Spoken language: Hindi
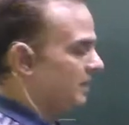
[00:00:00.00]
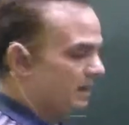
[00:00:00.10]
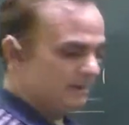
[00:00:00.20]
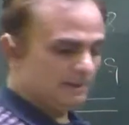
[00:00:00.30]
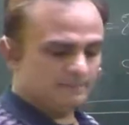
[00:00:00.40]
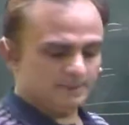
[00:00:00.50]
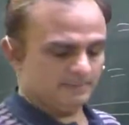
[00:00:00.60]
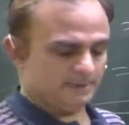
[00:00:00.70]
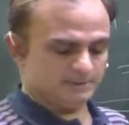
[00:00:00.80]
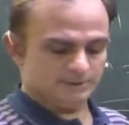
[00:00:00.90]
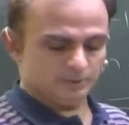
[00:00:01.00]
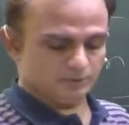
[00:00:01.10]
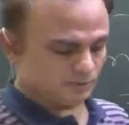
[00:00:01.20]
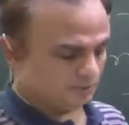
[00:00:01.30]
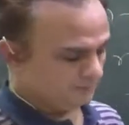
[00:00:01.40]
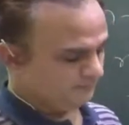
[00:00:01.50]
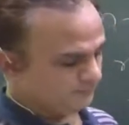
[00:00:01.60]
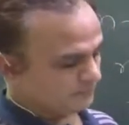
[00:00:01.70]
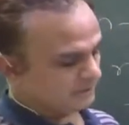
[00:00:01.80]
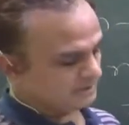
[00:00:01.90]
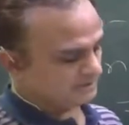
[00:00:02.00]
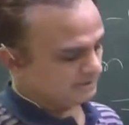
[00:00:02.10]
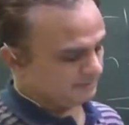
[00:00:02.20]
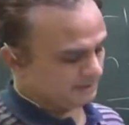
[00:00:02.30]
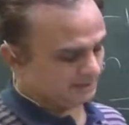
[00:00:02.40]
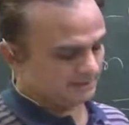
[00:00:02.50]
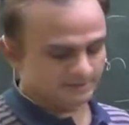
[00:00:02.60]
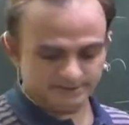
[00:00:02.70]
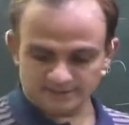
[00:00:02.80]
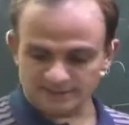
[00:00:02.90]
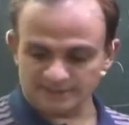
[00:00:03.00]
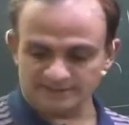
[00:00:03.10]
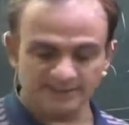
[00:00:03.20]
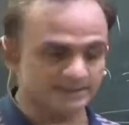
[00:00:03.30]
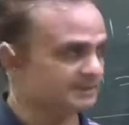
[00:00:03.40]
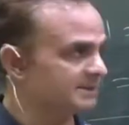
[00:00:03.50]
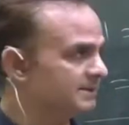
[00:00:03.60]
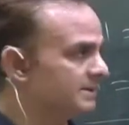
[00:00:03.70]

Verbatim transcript: अब आपके पास है दोस्तों क्वेश्चन नंबर था सिक्स